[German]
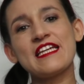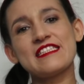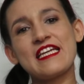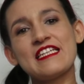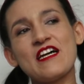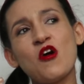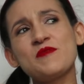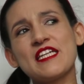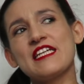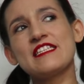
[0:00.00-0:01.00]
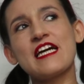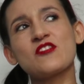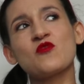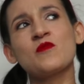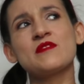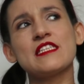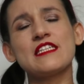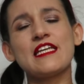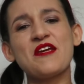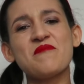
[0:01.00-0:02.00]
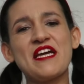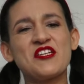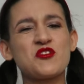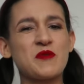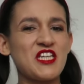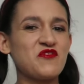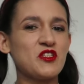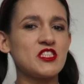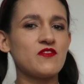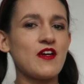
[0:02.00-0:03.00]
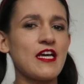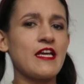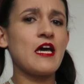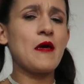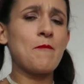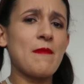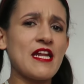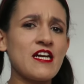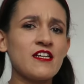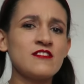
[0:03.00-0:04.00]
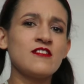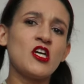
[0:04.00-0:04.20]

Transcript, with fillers: Es geht hauptsächlich darum, dass ich eben ein Gespräch von zwei Männern,